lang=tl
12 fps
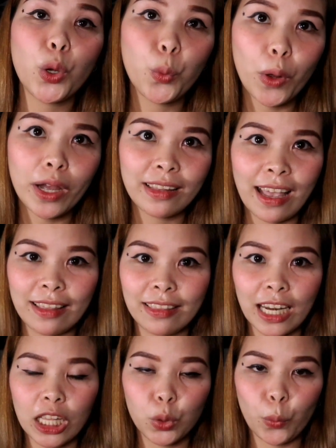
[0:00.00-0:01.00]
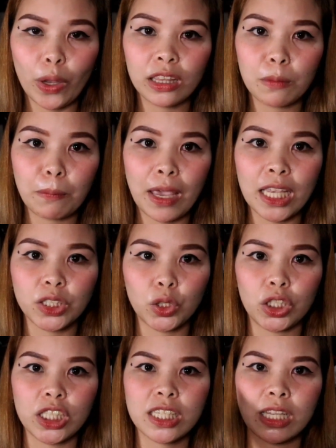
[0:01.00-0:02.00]
3 for 120
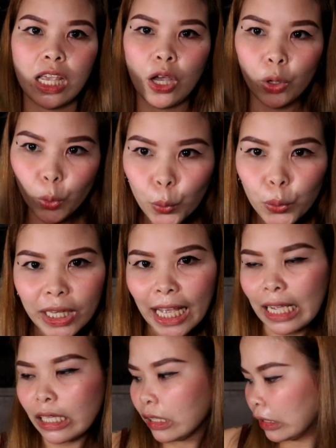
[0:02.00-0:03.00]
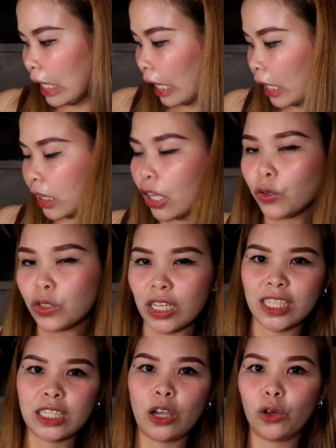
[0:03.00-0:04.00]
pesos. Una,
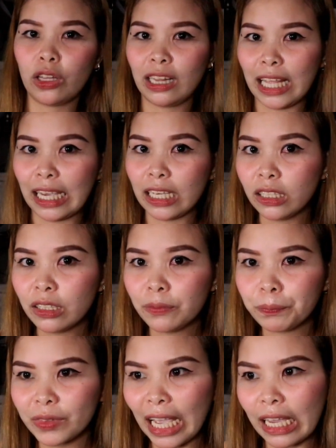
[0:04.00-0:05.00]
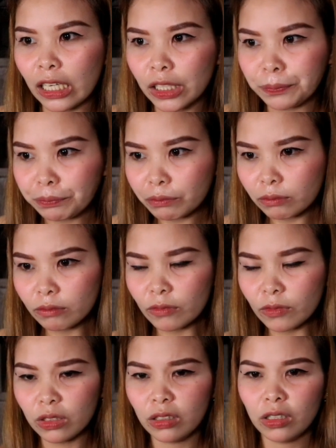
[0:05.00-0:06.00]
nakita ko siya sa online dahil
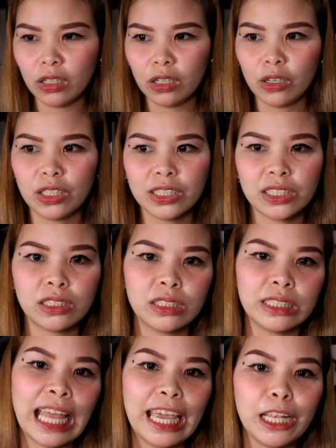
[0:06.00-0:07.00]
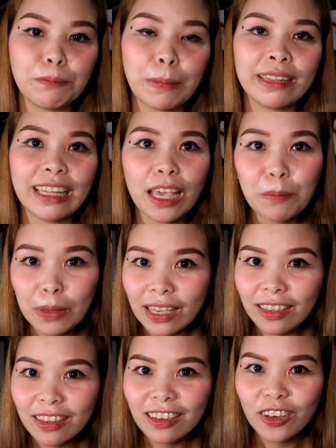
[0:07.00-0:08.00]
dahil
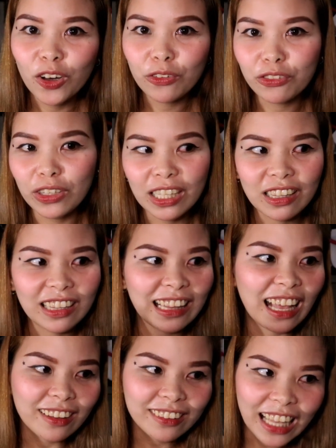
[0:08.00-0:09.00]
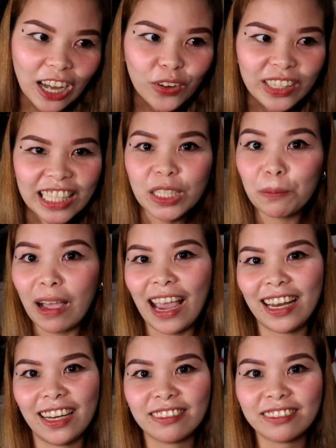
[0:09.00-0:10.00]
pandemic, COVID, lockdown,
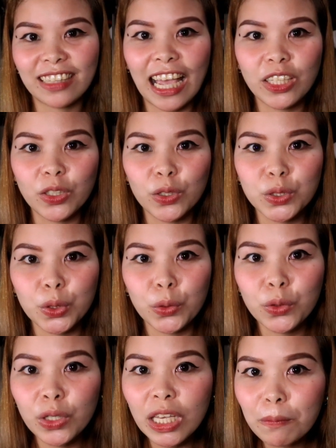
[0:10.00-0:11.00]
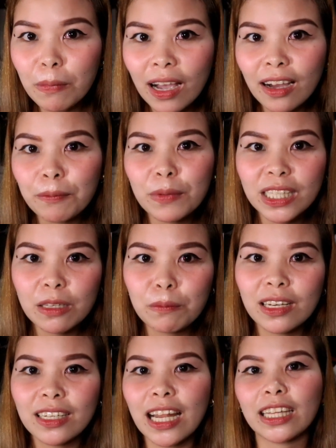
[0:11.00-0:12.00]
nasa bahay lang tayo. So, yung ibang
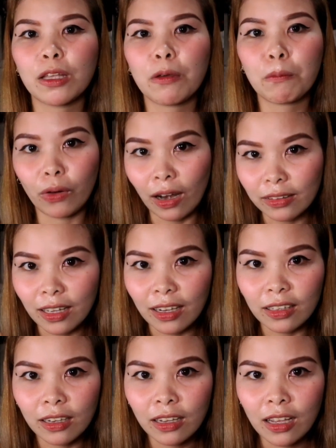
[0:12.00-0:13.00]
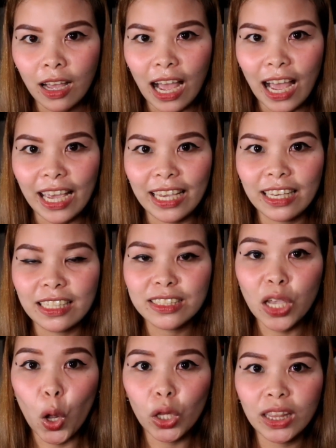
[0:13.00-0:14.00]
binibili nating product
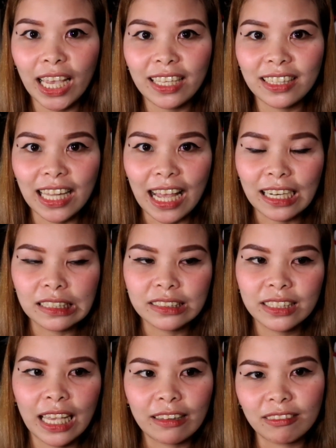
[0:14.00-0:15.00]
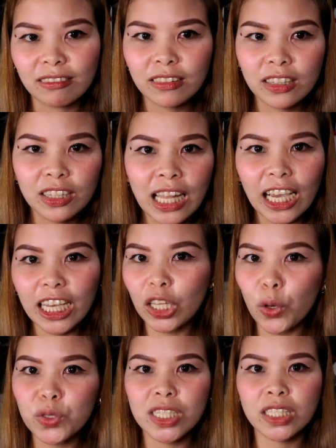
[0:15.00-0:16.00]
ay sa online lang. Then,
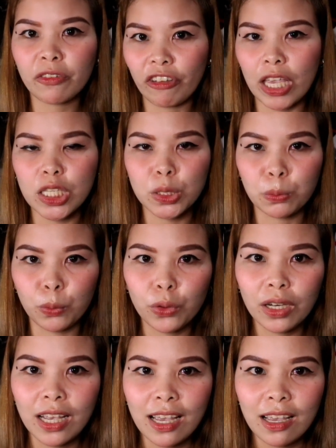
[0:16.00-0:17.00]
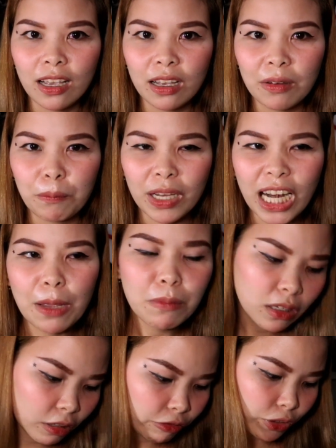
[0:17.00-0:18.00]
nakita ko siya sa Facebook.
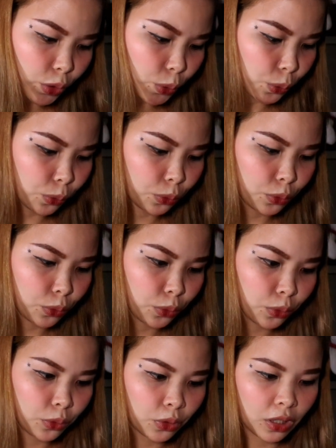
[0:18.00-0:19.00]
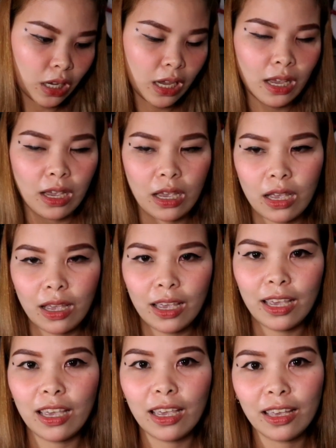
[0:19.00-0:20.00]
Maraming review.
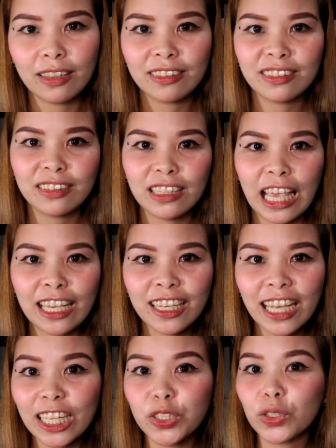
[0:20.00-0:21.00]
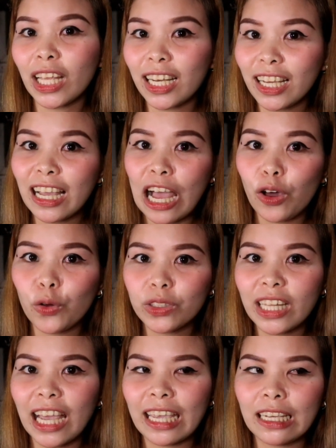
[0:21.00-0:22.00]
And, nainganyo
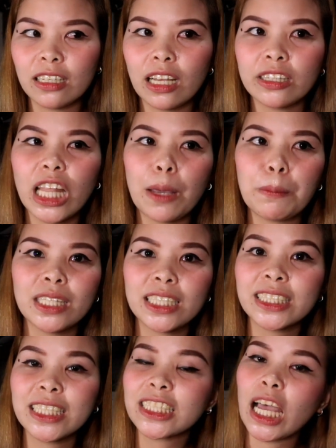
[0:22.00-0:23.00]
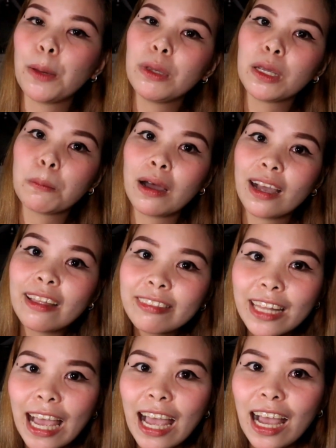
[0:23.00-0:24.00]
talaga ako dahil ang daming nagsasabing
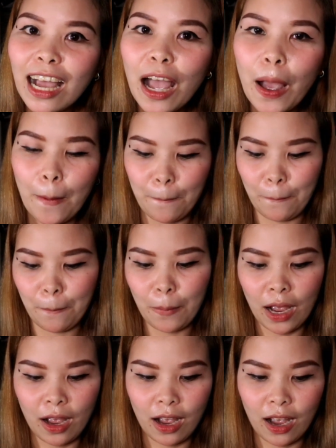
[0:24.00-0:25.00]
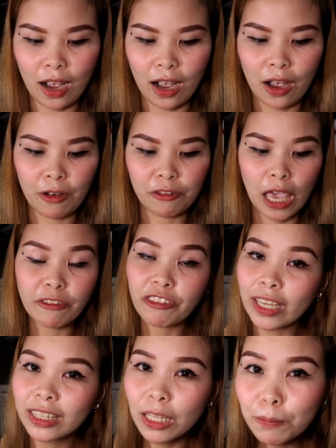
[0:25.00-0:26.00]
maganda, uh,
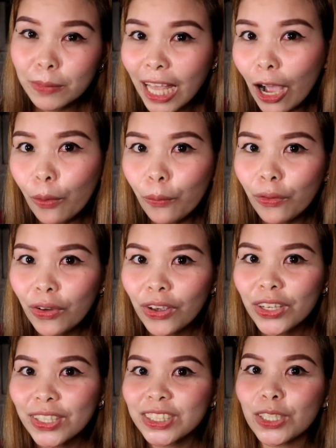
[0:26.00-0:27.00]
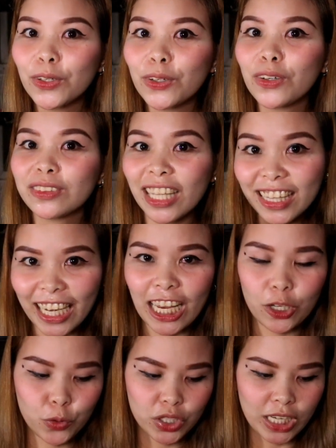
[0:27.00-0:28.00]
effective daw, So,
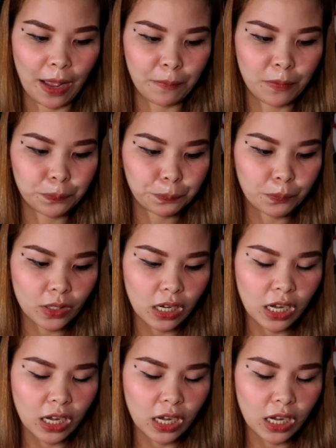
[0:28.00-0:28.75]
tinry ko siya.